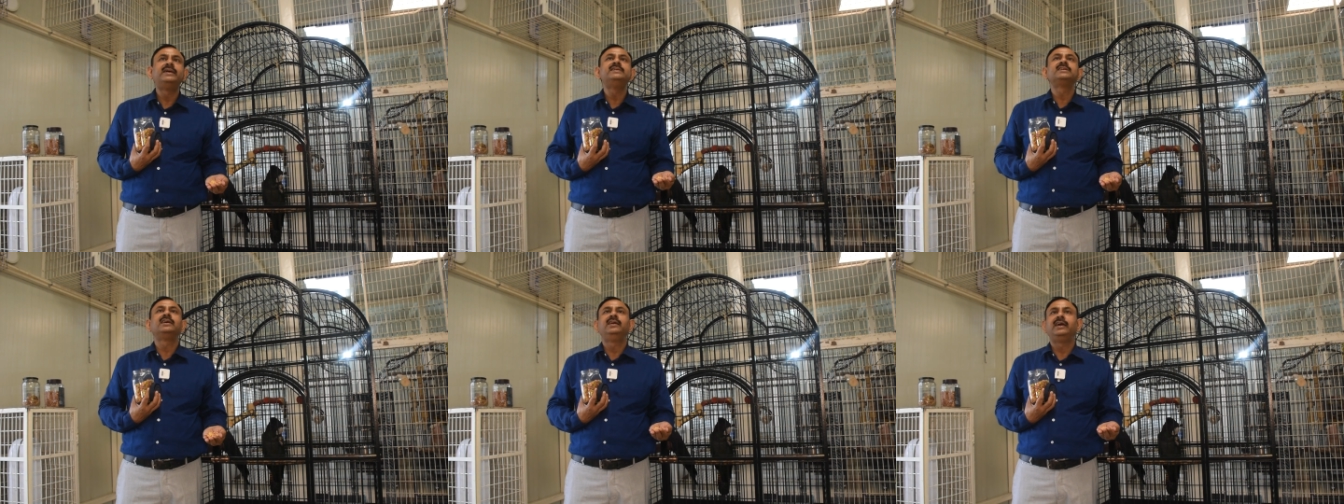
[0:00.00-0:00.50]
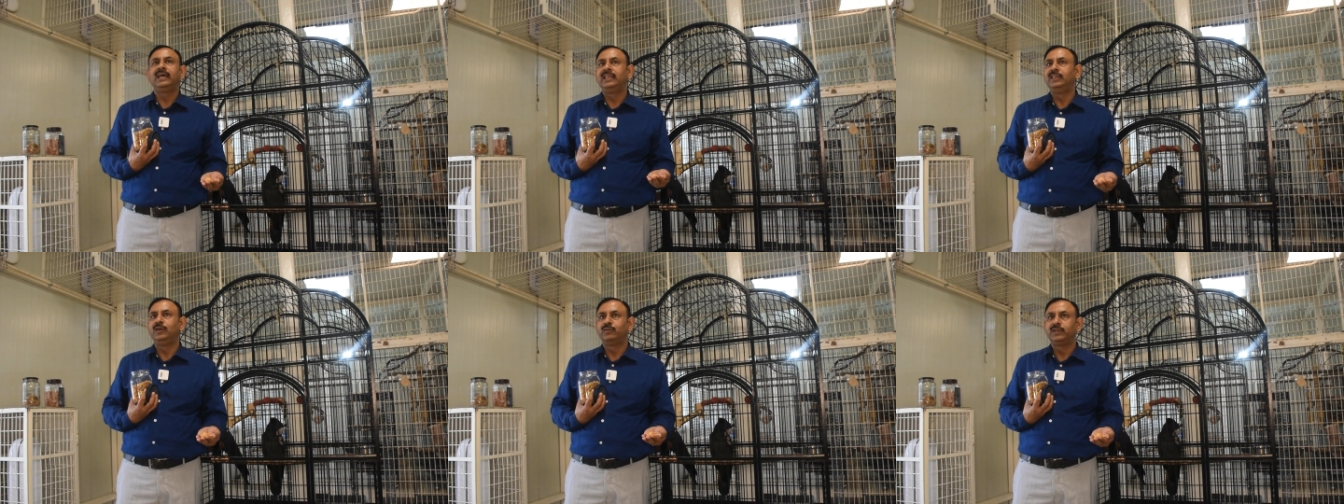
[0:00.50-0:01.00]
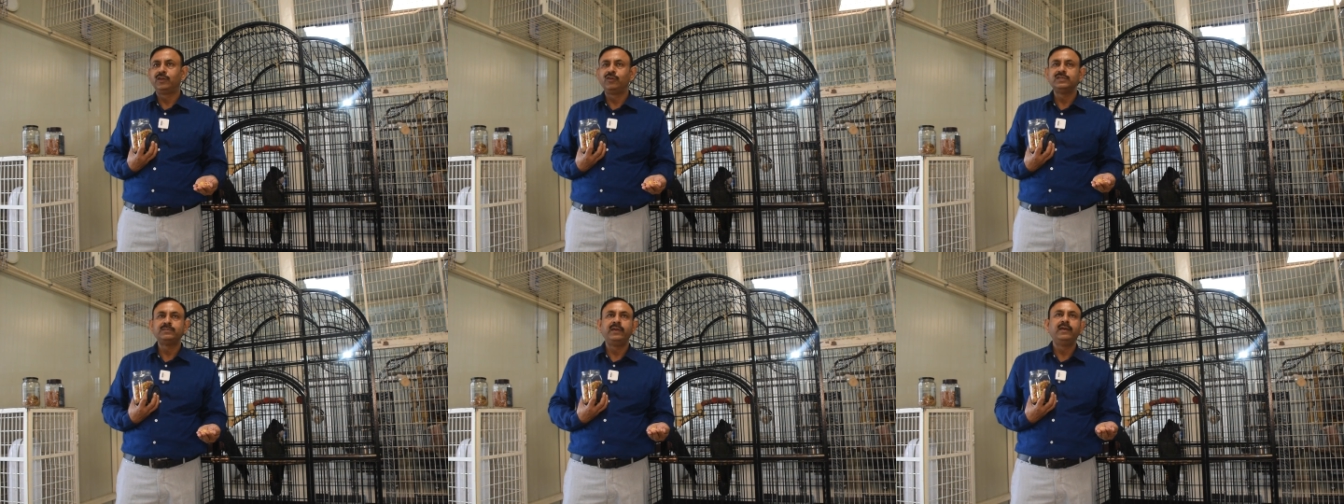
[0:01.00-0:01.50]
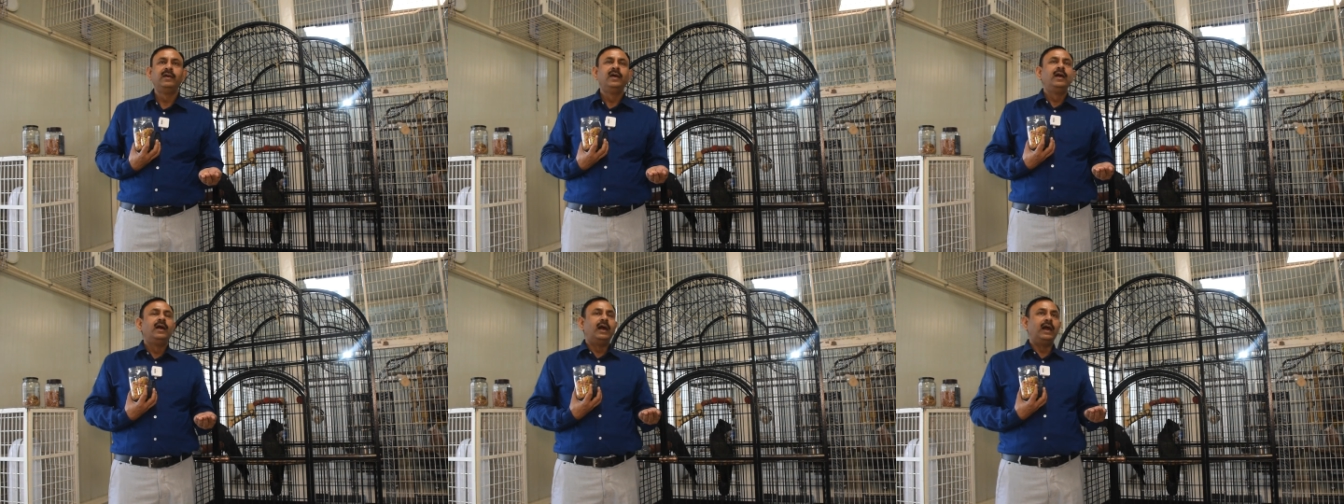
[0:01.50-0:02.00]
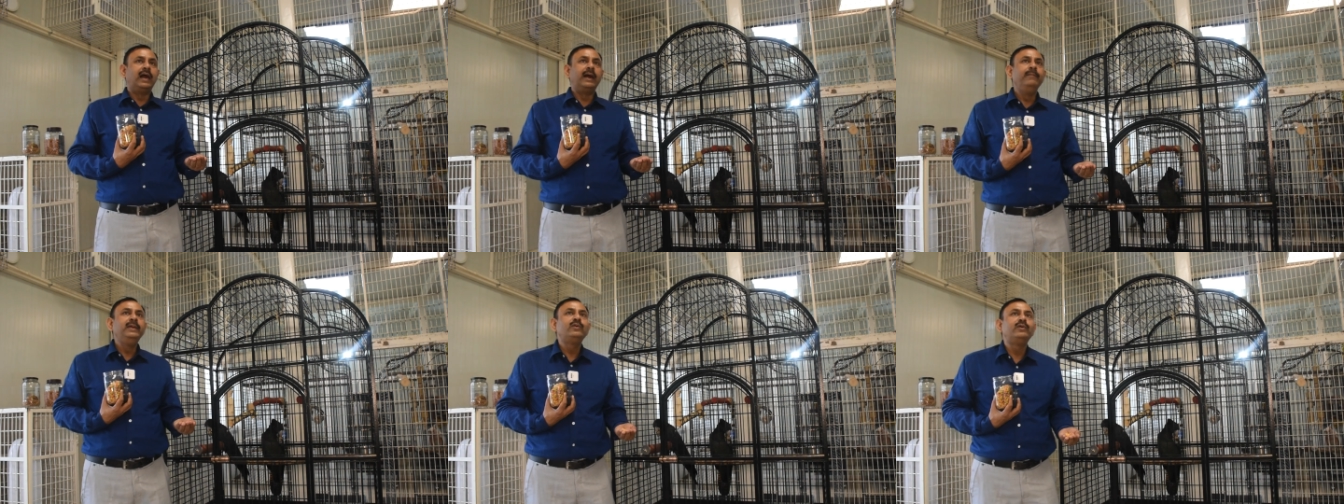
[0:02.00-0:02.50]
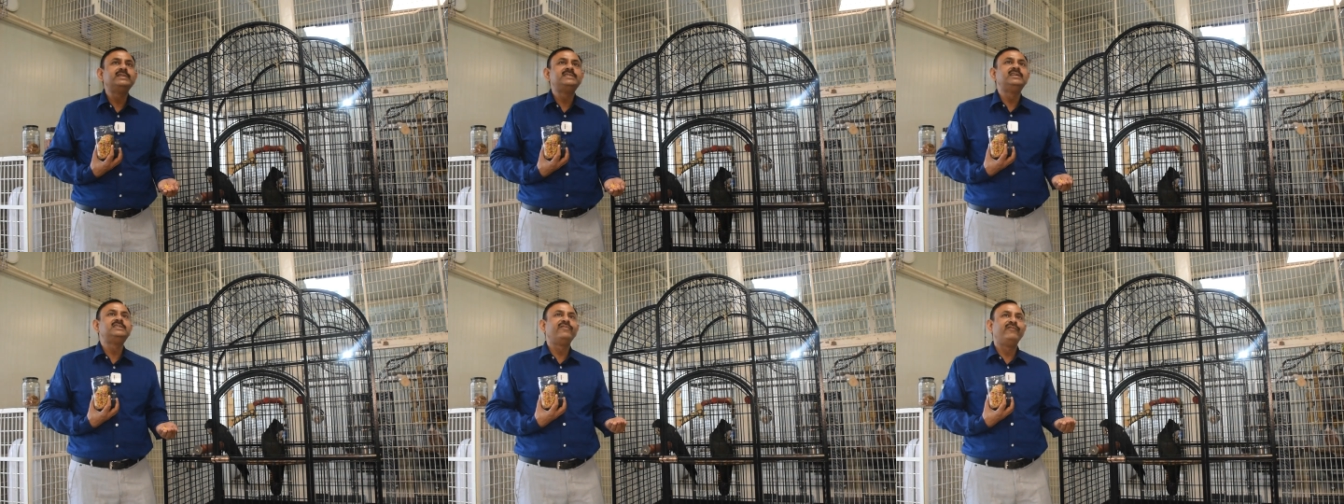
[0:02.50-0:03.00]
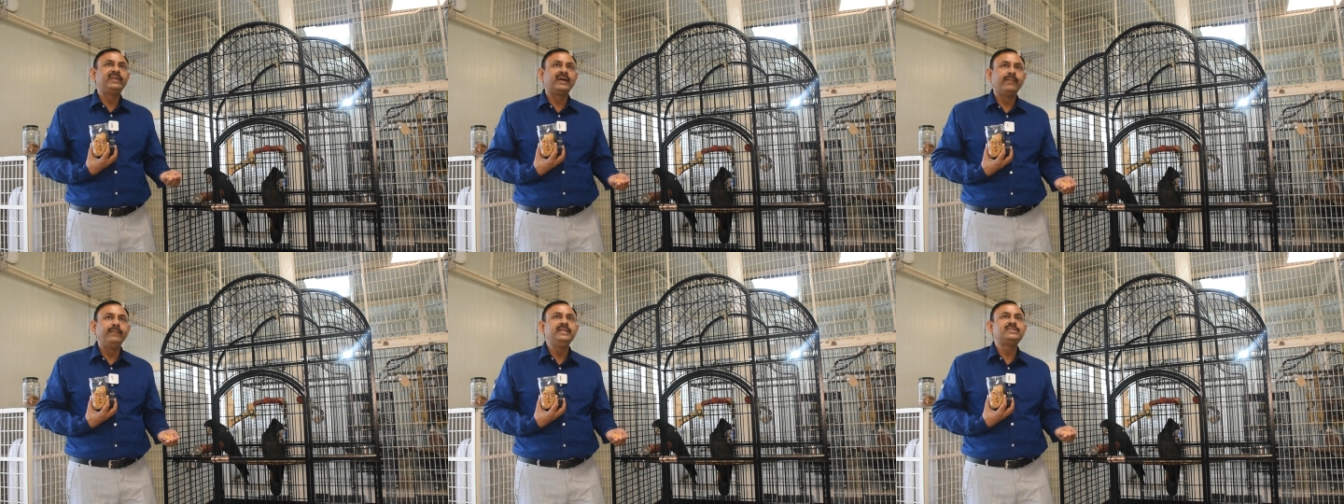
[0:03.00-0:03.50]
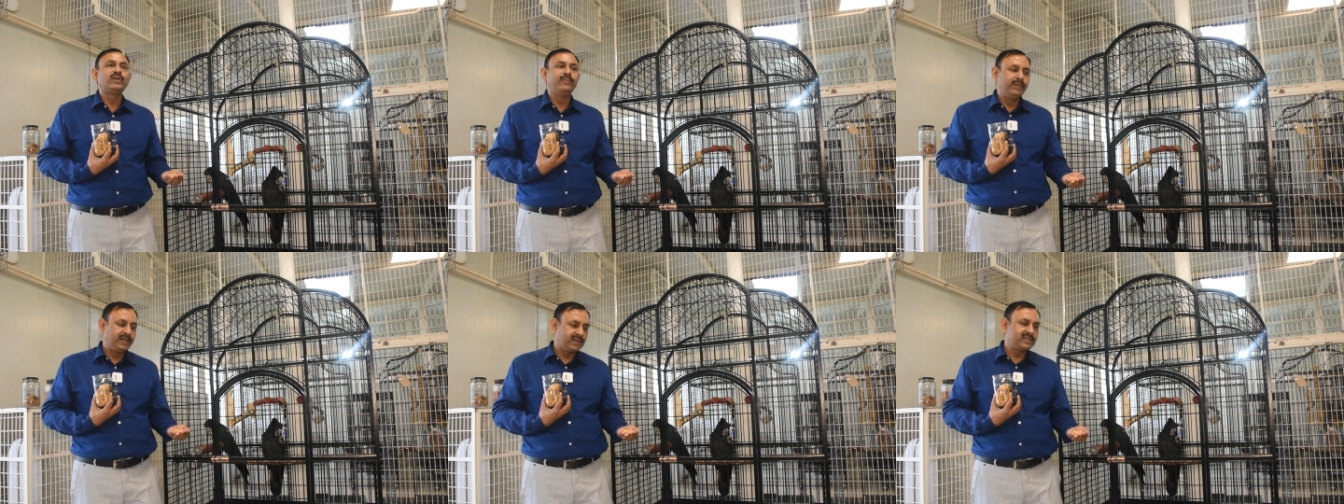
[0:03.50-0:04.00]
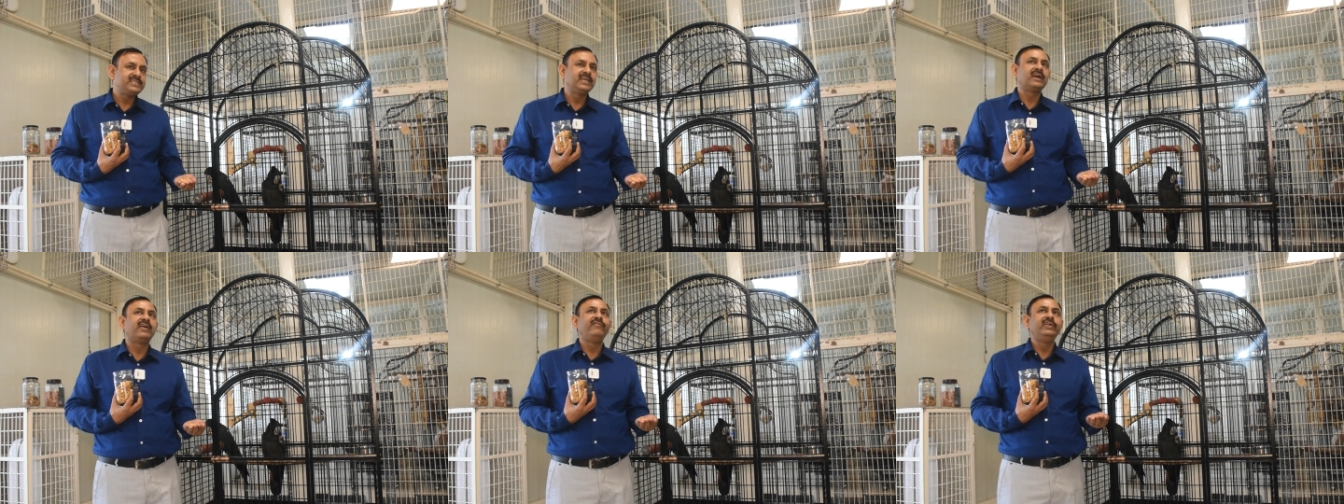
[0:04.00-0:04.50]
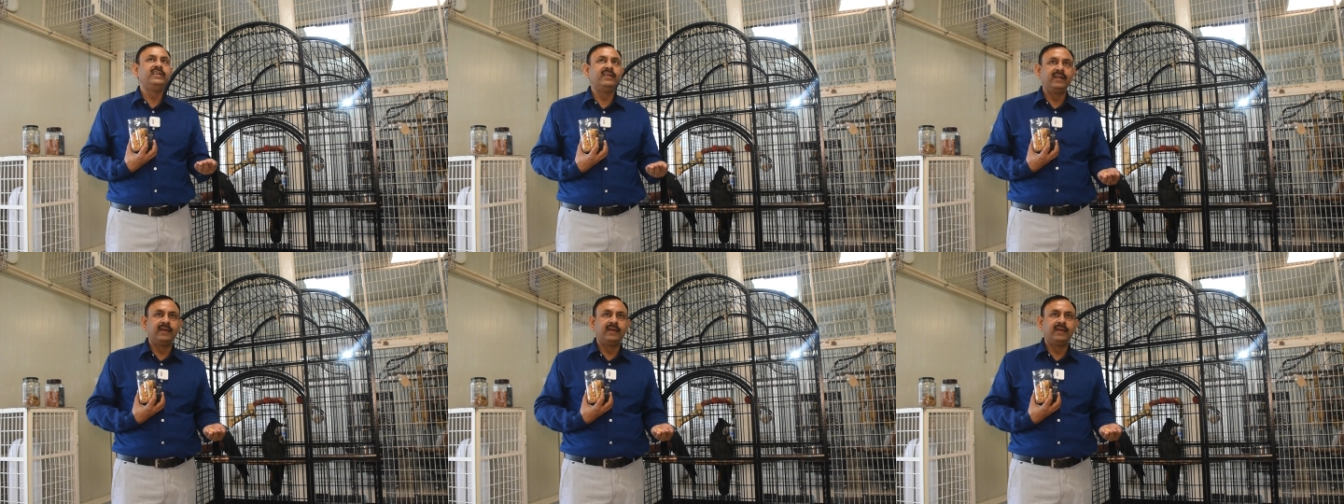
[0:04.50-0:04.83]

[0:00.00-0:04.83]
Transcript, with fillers: बर्ड्स के लिए हेल्दी होते हैं क्योंकि इसमें अमीनो एसिड्स विटामिन और मिनरल्स से काफ़ी